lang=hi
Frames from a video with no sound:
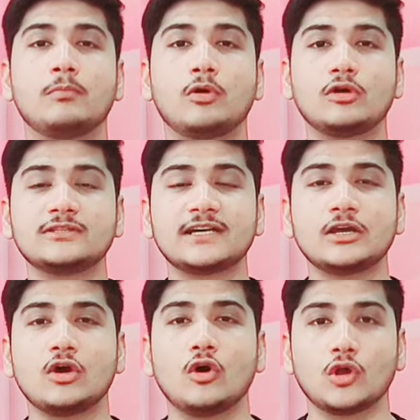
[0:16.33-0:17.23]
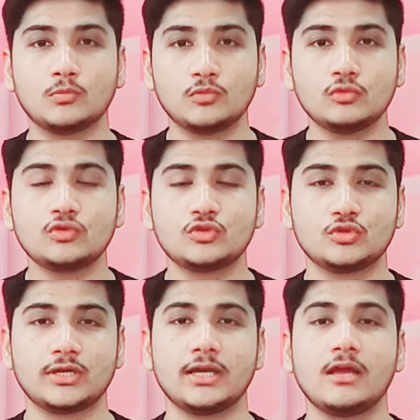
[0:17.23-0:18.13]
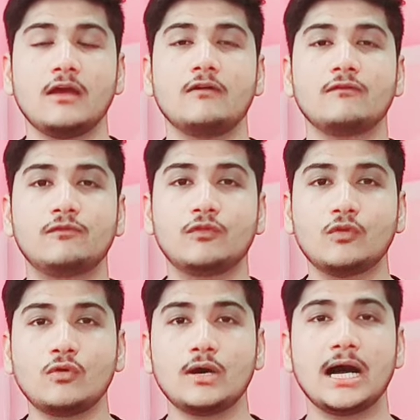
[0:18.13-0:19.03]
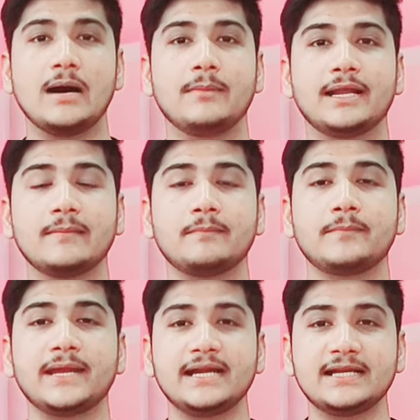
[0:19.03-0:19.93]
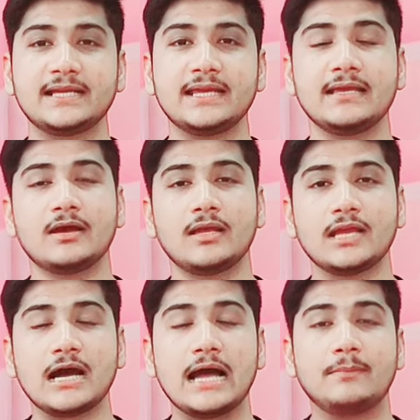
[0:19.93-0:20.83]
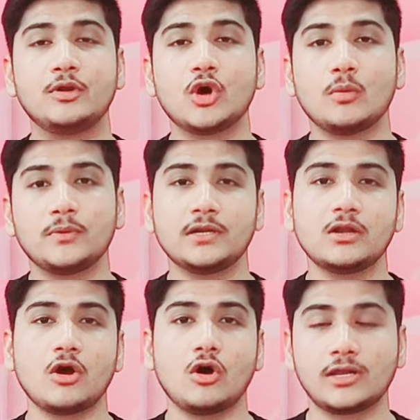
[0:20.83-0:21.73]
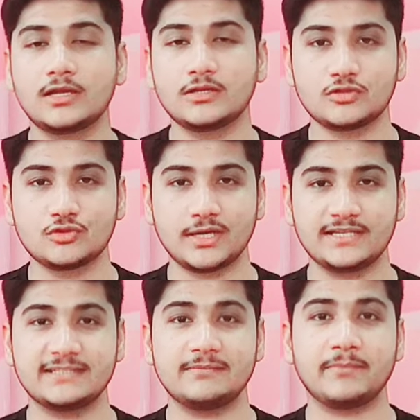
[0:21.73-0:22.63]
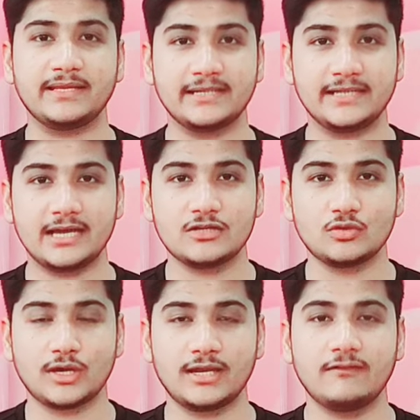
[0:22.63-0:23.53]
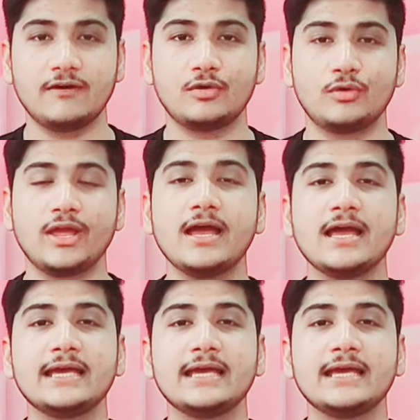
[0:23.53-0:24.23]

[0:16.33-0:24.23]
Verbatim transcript: बहुत सारे हॉर्मोन्स जो हैं वो हमारे पेट के या एब्डोमिनल ऑर्गन्स जो हैं जैसे पेनक्रियाज हो गया लिवर हो गया